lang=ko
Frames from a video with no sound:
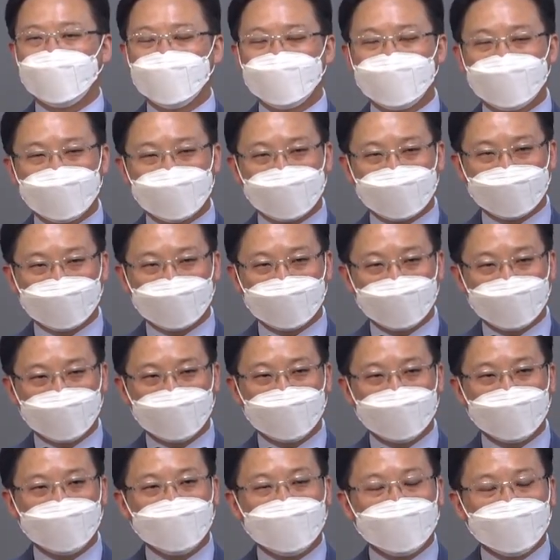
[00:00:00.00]
온
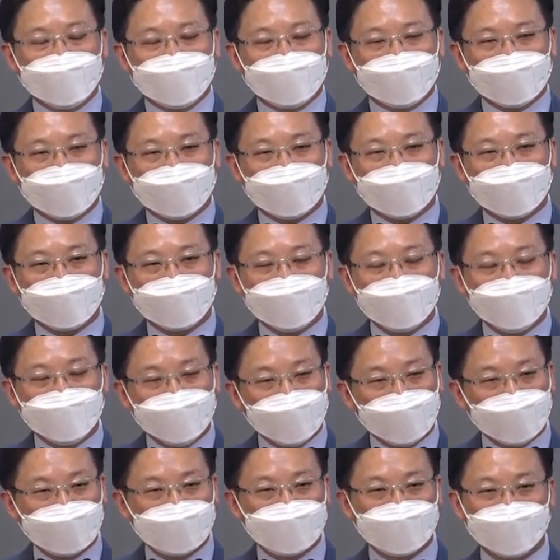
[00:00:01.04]
세상을 아,
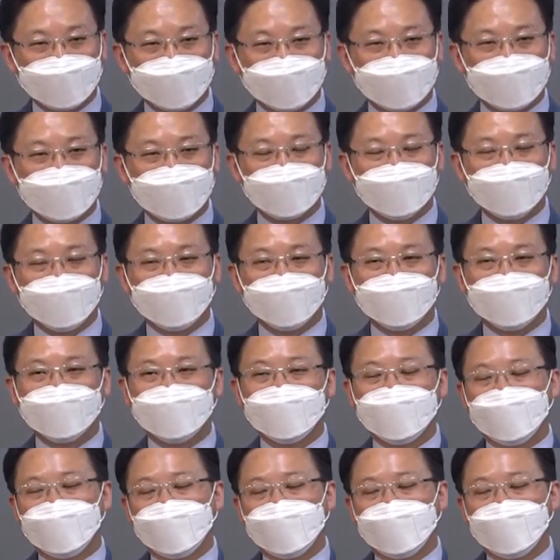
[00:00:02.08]
임의로 주관하시는